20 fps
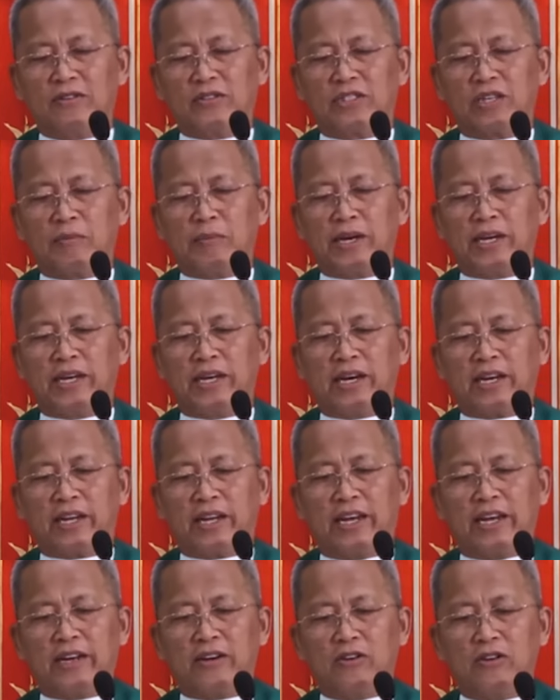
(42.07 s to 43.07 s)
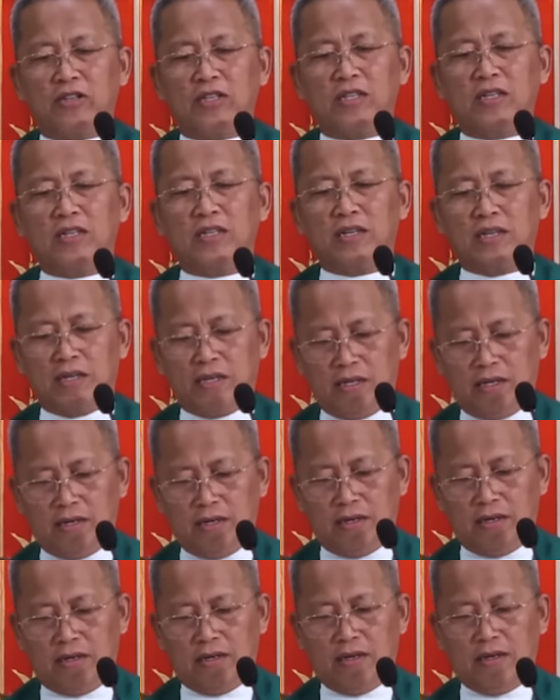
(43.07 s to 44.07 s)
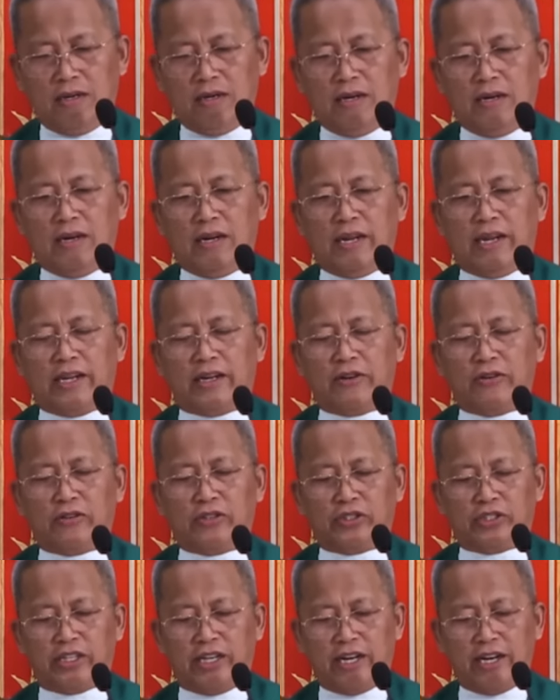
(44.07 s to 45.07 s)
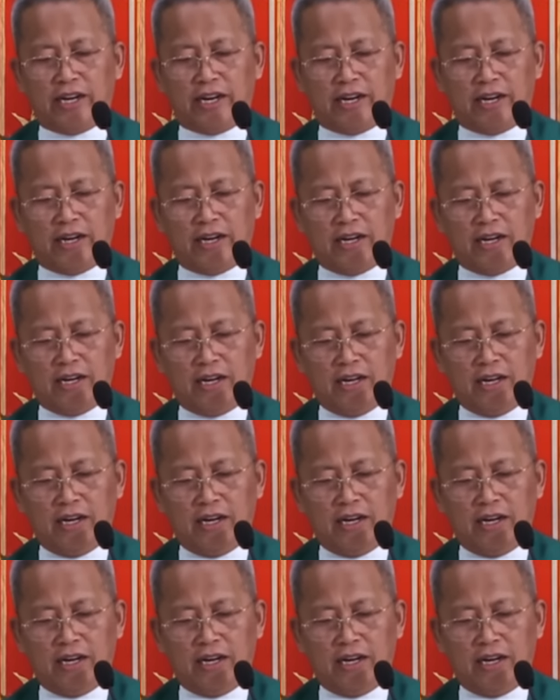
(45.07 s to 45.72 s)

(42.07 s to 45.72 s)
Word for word: unsa may iyang giingon ingon siya